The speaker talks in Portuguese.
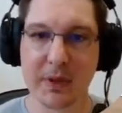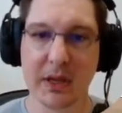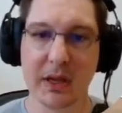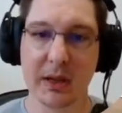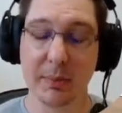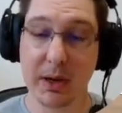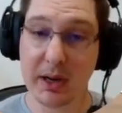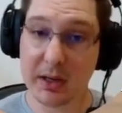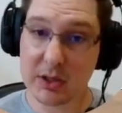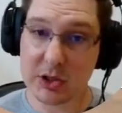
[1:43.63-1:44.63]
é, para
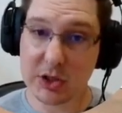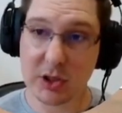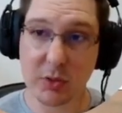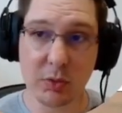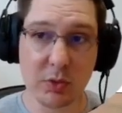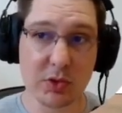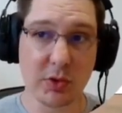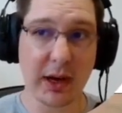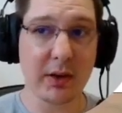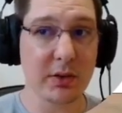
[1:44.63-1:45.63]
garantir que um
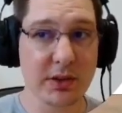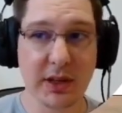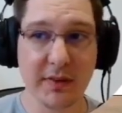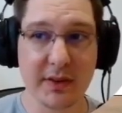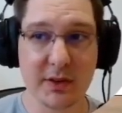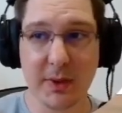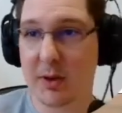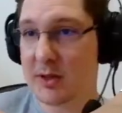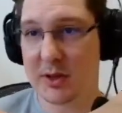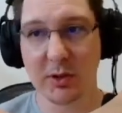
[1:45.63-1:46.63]
usuário consiga fazer uma
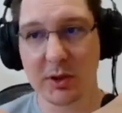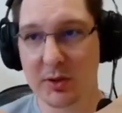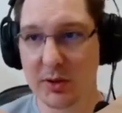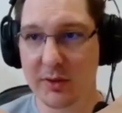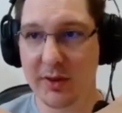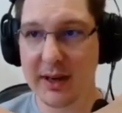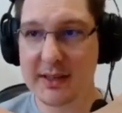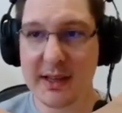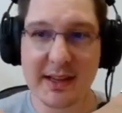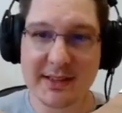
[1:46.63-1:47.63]
coisa que o outro não
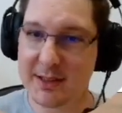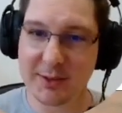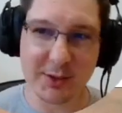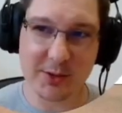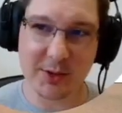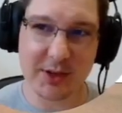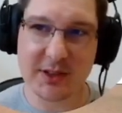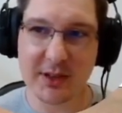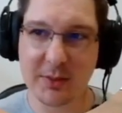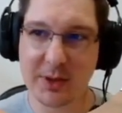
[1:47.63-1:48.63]
faz, sendo que os dois
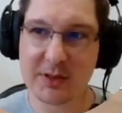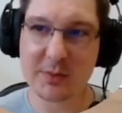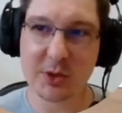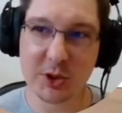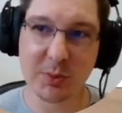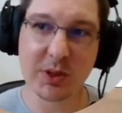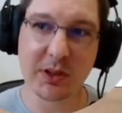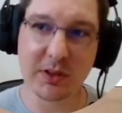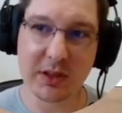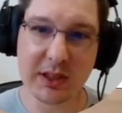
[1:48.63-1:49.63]
têm o mesmo tipo de
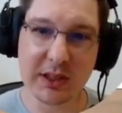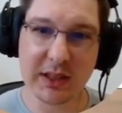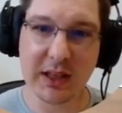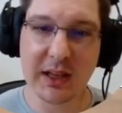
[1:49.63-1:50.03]
login,